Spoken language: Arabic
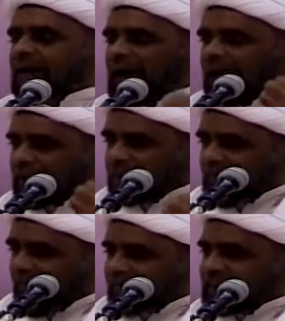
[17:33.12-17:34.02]

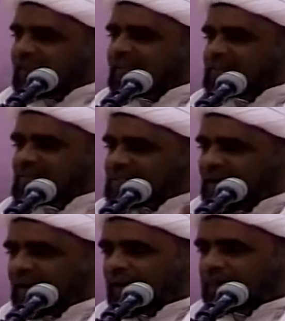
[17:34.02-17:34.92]
أربعين
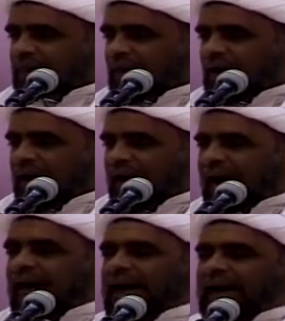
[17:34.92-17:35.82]
سنة
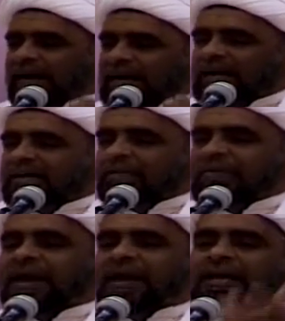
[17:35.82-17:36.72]
على يد
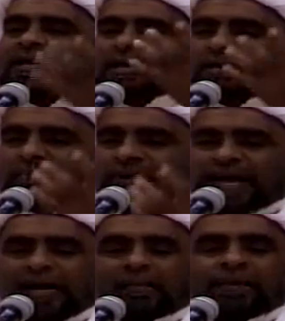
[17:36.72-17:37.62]
ملك
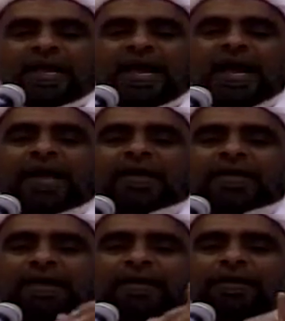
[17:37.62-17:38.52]
من
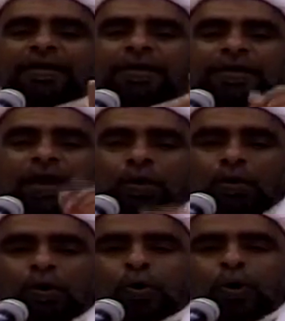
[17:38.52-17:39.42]
الملائكة
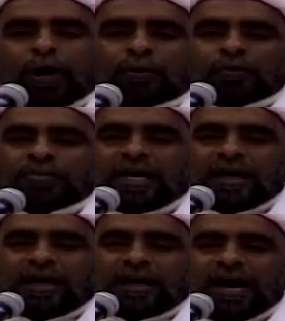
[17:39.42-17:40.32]
يقول عنه
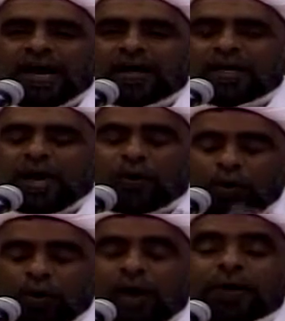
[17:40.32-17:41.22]
صلى الله
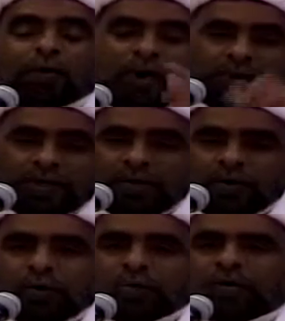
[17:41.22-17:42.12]
يقول عنه
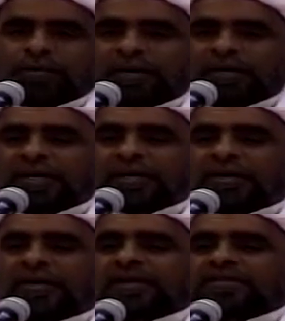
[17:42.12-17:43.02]
أمير المؤمنين
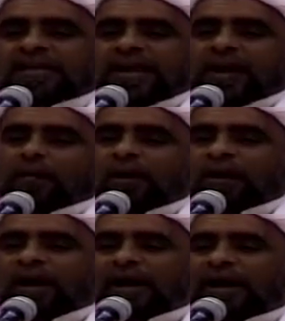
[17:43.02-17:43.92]
سلام
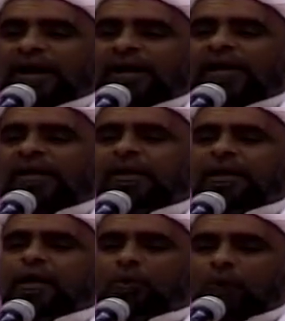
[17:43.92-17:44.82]
الله عليه
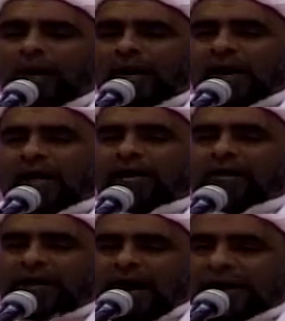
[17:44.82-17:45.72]

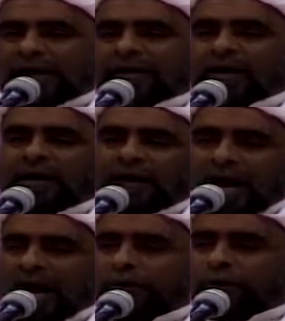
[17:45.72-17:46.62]
ولقد قرن
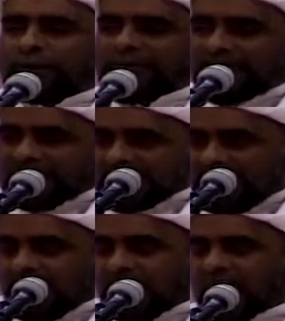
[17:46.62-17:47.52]
الله به
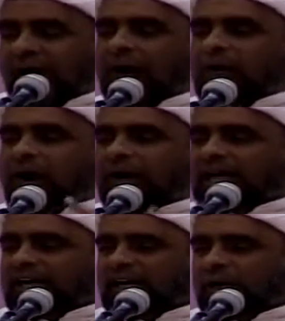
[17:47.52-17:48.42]
صلى الله
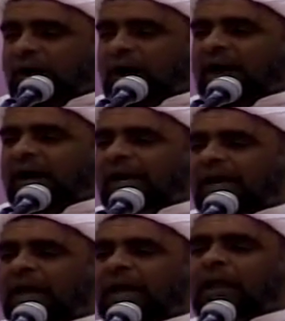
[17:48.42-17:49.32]
عليه
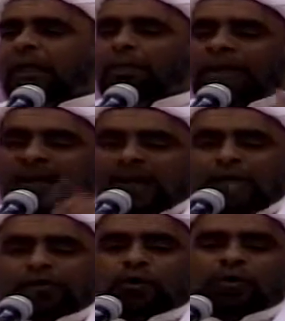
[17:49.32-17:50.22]
وآله من
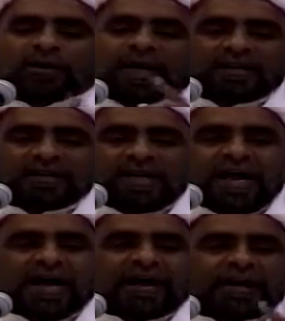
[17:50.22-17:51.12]
لدن أن
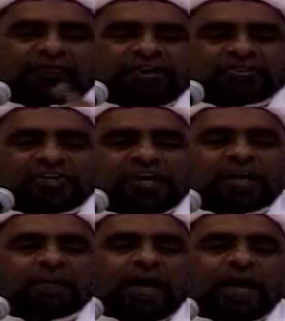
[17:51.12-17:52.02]
كان
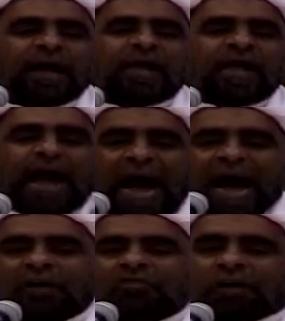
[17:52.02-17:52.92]
فطيما
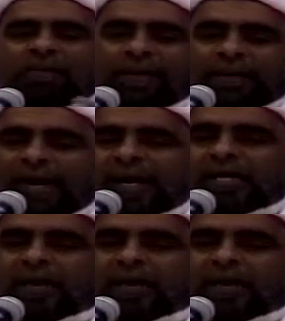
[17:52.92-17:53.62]
أعظم ملك